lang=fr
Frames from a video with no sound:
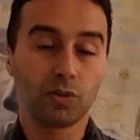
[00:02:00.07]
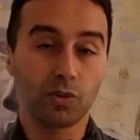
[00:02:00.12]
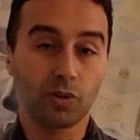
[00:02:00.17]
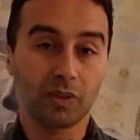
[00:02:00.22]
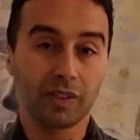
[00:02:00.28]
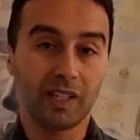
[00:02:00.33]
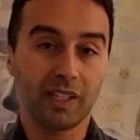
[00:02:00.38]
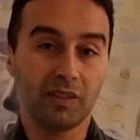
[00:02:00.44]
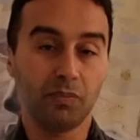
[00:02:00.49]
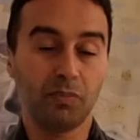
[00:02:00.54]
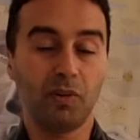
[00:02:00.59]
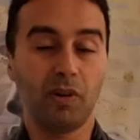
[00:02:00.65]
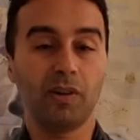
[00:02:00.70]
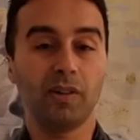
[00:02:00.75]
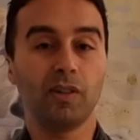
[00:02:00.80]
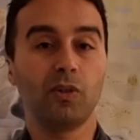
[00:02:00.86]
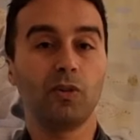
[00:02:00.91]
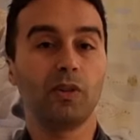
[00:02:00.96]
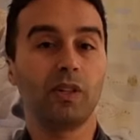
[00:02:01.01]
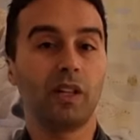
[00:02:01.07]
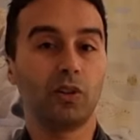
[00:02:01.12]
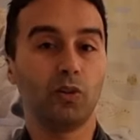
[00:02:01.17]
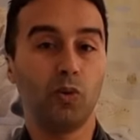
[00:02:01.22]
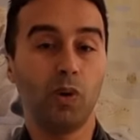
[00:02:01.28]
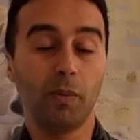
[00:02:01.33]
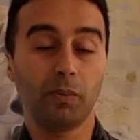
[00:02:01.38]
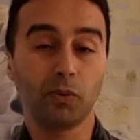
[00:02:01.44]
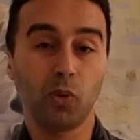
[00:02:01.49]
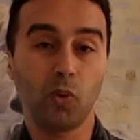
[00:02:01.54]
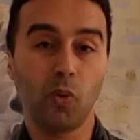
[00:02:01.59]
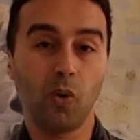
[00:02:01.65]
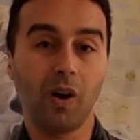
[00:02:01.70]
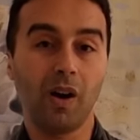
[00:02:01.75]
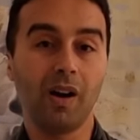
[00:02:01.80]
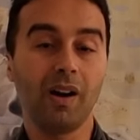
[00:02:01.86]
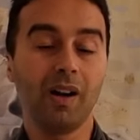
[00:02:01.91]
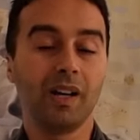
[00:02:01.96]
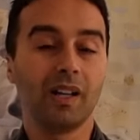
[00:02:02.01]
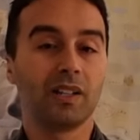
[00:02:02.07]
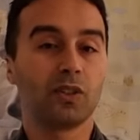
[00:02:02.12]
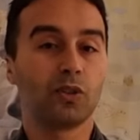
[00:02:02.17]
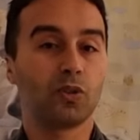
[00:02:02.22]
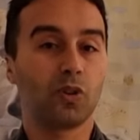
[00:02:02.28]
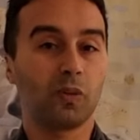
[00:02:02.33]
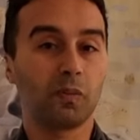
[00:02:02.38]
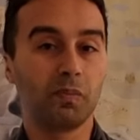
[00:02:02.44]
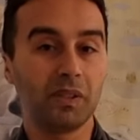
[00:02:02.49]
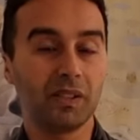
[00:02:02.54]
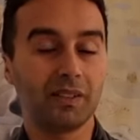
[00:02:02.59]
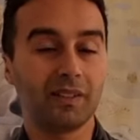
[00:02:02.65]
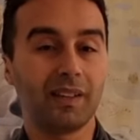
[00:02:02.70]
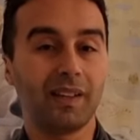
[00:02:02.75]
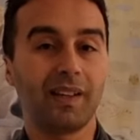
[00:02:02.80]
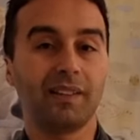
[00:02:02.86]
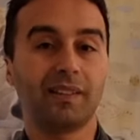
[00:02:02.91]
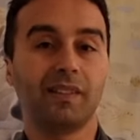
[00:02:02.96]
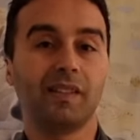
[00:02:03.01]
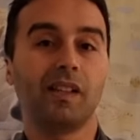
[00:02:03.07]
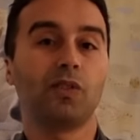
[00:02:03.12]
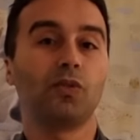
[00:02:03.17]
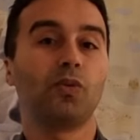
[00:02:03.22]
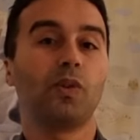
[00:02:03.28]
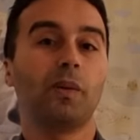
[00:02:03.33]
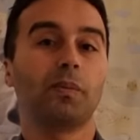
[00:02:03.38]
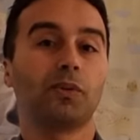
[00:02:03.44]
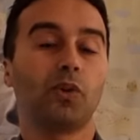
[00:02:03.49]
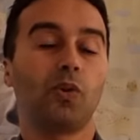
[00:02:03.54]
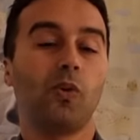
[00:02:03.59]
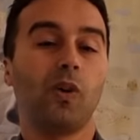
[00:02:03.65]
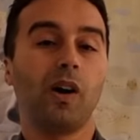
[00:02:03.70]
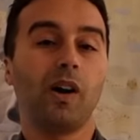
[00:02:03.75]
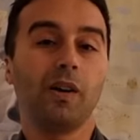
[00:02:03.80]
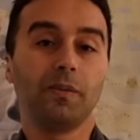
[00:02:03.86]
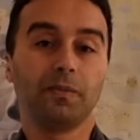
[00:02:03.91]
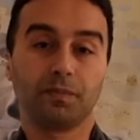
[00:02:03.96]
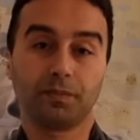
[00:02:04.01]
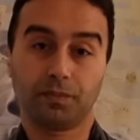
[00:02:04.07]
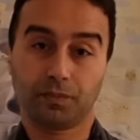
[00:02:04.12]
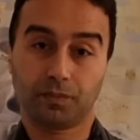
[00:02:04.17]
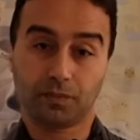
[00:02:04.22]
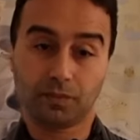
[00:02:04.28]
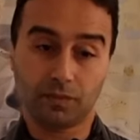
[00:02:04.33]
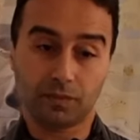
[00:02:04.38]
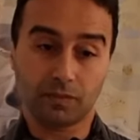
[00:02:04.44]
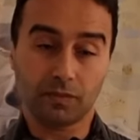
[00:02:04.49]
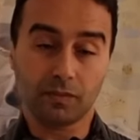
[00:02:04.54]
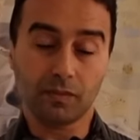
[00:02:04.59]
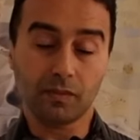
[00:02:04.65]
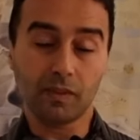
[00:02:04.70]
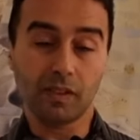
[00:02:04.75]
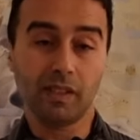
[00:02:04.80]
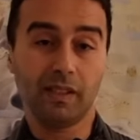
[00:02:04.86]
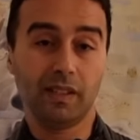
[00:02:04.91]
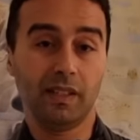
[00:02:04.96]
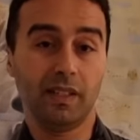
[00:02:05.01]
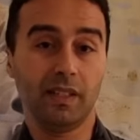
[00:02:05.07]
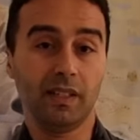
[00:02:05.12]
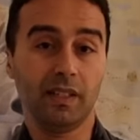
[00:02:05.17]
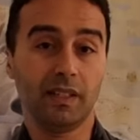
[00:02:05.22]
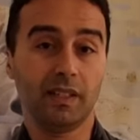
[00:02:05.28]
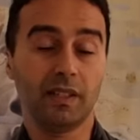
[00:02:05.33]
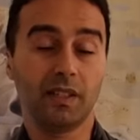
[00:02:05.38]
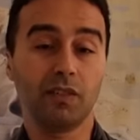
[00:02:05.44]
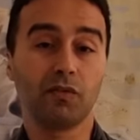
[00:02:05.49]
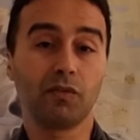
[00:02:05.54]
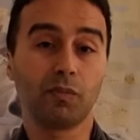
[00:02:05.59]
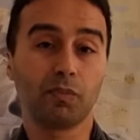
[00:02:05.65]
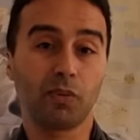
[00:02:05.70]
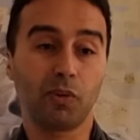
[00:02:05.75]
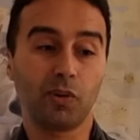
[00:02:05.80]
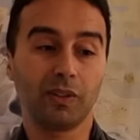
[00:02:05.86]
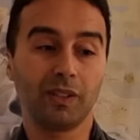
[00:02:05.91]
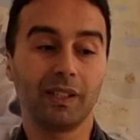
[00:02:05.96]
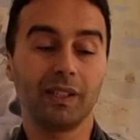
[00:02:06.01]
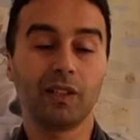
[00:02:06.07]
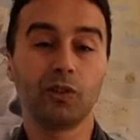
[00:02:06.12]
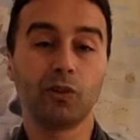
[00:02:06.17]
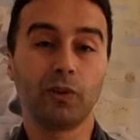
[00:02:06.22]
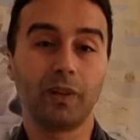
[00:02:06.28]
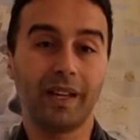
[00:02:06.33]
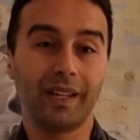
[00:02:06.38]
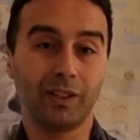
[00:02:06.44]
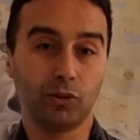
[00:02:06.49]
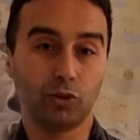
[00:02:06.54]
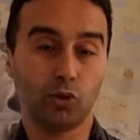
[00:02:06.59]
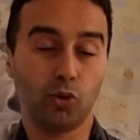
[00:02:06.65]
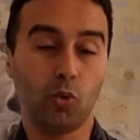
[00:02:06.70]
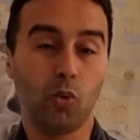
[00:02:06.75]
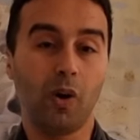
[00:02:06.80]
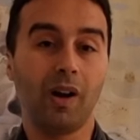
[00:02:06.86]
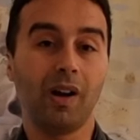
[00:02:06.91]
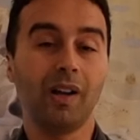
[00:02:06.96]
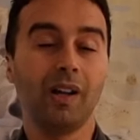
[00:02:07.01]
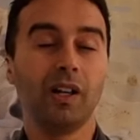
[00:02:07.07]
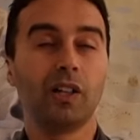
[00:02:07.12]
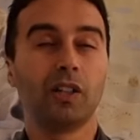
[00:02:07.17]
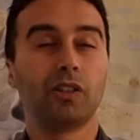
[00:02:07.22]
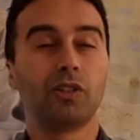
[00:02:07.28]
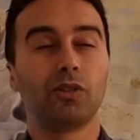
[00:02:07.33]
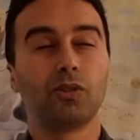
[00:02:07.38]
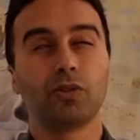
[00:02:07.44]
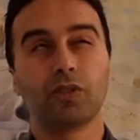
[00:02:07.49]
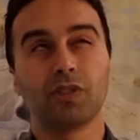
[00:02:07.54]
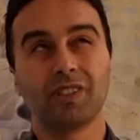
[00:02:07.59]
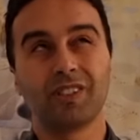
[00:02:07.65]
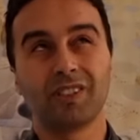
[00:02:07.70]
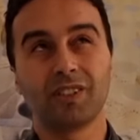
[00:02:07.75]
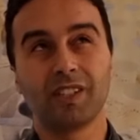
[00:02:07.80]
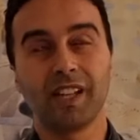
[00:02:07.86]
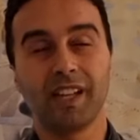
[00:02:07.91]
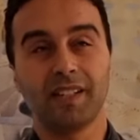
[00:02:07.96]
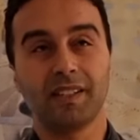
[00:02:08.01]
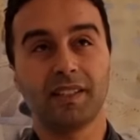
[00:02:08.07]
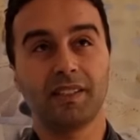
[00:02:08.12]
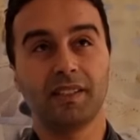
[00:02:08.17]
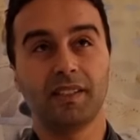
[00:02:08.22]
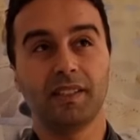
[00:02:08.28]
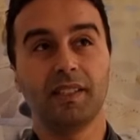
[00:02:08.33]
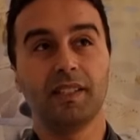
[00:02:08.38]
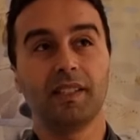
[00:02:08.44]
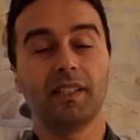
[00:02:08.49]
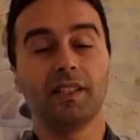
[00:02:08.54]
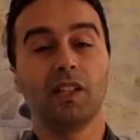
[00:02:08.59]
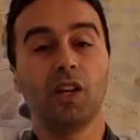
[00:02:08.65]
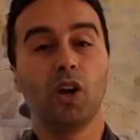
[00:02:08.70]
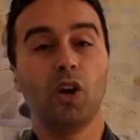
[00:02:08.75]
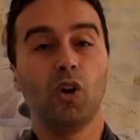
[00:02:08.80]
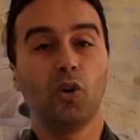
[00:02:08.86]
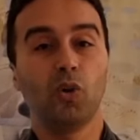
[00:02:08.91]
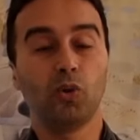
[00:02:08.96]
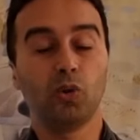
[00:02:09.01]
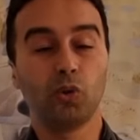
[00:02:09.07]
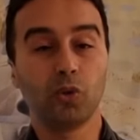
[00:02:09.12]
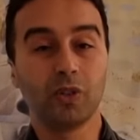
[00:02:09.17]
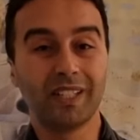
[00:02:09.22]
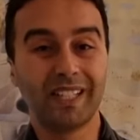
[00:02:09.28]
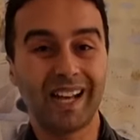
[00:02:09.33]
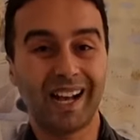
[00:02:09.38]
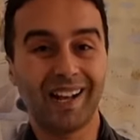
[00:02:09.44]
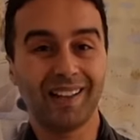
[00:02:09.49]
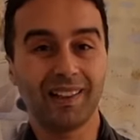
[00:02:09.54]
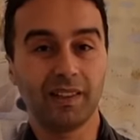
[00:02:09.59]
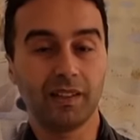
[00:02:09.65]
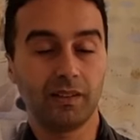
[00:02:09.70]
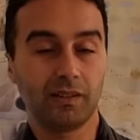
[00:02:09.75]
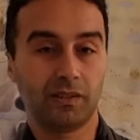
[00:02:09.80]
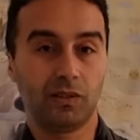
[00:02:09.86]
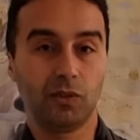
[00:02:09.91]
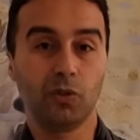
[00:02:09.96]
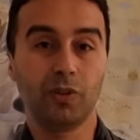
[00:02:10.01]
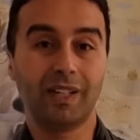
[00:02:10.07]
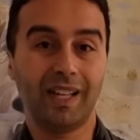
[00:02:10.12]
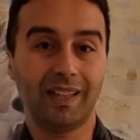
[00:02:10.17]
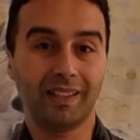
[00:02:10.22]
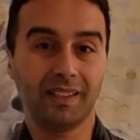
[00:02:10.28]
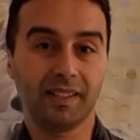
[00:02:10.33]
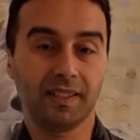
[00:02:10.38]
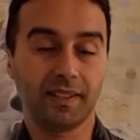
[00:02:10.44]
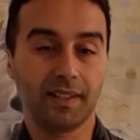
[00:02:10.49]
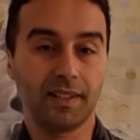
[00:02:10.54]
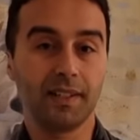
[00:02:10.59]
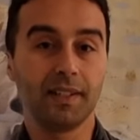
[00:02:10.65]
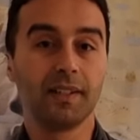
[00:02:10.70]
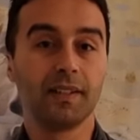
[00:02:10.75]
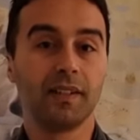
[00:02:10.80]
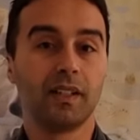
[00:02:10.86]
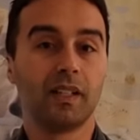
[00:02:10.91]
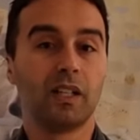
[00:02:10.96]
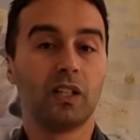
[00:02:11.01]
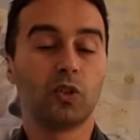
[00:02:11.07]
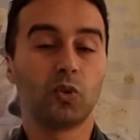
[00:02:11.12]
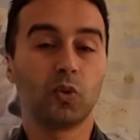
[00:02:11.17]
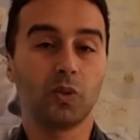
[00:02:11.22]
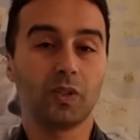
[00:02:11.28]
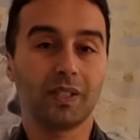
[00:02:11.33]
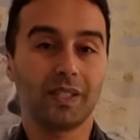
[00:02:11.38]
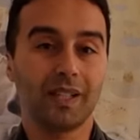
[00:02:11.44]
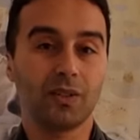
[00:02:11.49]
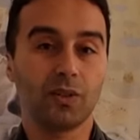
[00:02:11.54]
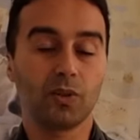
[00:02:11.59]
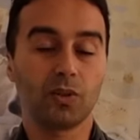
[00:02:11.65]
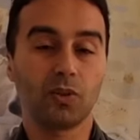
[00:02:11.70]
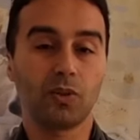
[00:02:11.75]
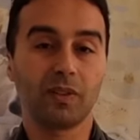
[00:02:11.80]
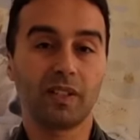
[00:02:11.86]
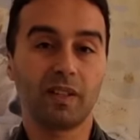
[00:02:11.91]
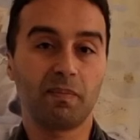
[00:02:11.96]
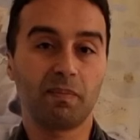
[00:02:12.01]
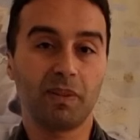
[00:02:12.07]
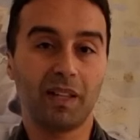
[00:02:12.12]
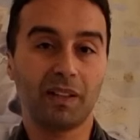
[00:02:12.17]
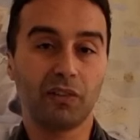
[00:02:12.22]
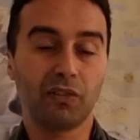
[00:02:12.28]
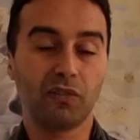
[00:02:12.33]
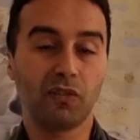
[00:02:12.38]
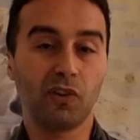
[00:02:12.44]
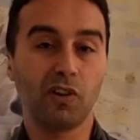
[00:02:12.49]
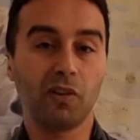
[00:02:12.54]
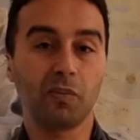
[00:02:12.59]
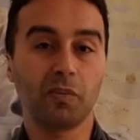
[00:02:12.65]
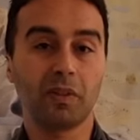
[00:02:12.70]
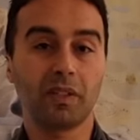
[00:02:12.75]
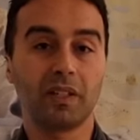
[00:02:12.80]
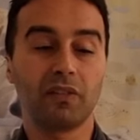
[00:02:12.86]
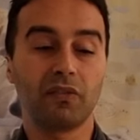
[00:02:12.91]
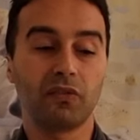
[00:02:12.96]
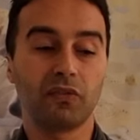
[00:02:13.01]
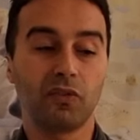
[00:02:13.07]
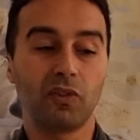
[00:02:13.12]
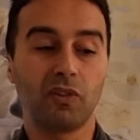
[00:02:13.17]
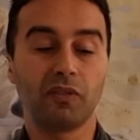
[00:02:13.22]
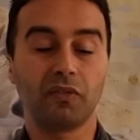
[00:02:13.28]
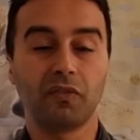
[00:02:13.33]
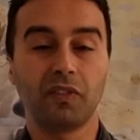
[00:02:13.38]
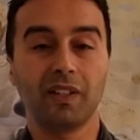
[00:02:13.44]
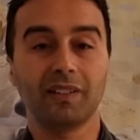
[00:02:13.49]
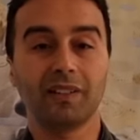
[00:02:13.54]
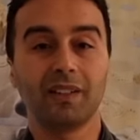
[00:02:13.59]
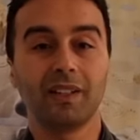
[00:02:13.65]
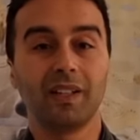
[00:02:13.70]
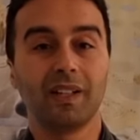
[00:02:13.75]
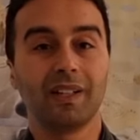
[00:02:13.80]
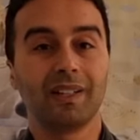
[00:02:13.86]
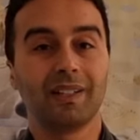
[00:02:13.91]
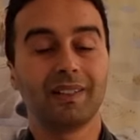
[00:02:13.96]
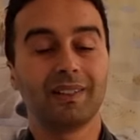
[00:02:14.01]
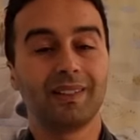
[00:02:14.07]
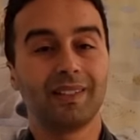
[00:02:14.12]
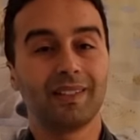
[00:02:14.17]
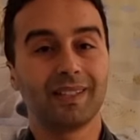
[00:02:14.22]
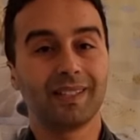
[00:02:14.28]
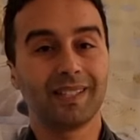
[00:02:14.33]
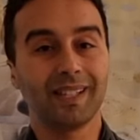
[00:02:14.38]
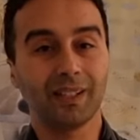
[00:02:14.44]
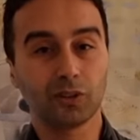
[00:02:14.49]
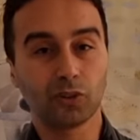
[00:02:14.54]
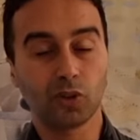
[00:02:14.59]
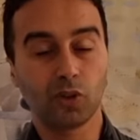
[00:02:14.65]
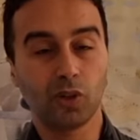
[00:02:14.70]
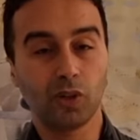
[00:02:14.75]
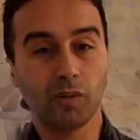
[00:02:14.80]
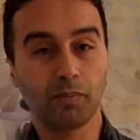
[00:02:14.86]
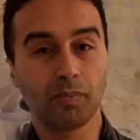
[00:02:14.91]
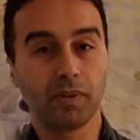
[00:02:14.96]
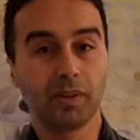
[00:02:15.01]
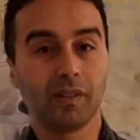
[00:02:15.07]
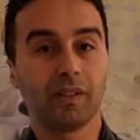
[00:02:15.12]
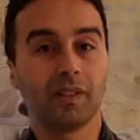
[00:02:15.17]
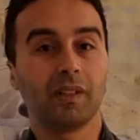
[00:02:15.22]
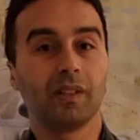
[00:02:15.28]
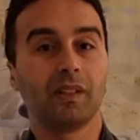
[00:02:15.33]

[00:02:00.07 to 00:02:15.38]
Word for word: sur Get.io, il y a le Web 3. Sur BitGet, il y a le Web 3. Et si vous prenez le Layer 3, le Cast-in ou le GAL, le Galaxy, tout ça, ce sont des plateformes qui font en fait des airdrops